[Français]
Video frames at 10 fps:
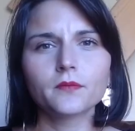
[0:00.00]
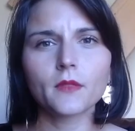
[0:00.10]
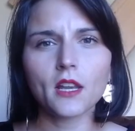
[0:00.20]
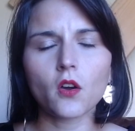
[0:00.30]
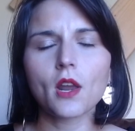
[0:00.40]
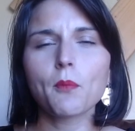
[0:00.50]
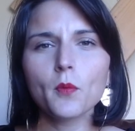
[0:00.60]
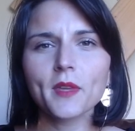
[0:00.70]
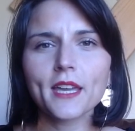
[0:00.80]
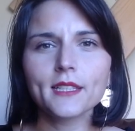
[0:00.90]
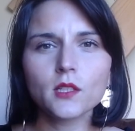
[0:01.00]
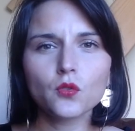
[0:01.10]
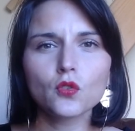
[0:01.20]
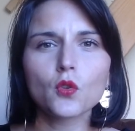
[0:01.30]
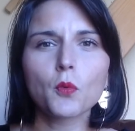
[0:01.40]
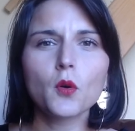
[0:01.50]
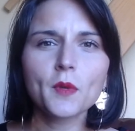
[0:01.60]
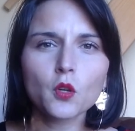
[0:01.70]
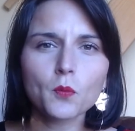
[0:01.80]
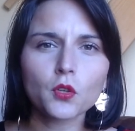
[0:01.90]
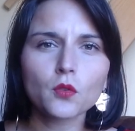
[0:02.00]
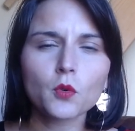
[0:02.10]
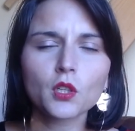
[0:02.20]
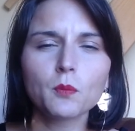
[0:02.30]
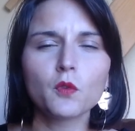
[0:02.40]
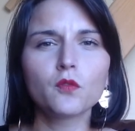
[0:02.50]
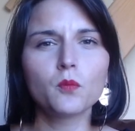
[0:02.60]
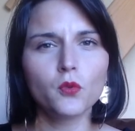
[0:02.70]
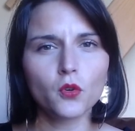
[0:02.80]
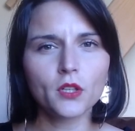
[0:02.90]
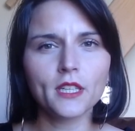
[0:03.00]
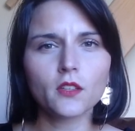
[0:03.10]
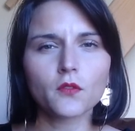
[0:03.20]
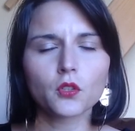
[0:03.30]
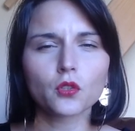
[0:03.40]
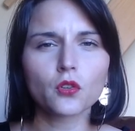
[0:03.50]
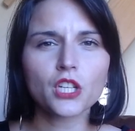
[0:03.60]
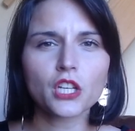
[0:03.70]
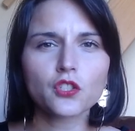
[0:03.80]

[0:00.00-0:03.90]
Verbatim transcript: Alors, la première attitude, le premier comportement qui peut vous bloquer dans votre recherche